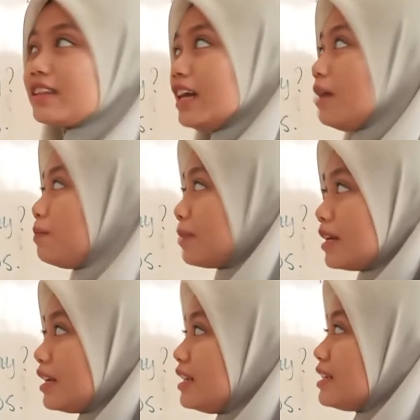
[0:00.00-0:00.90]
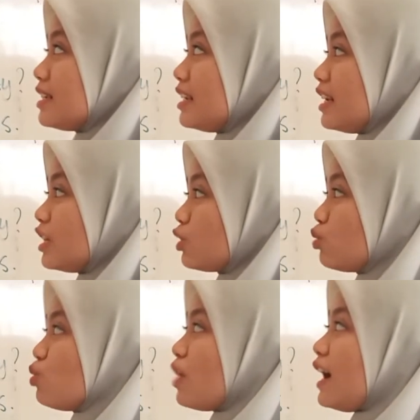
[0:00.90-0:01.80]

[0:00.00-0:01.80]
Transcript: Tapi di sini itu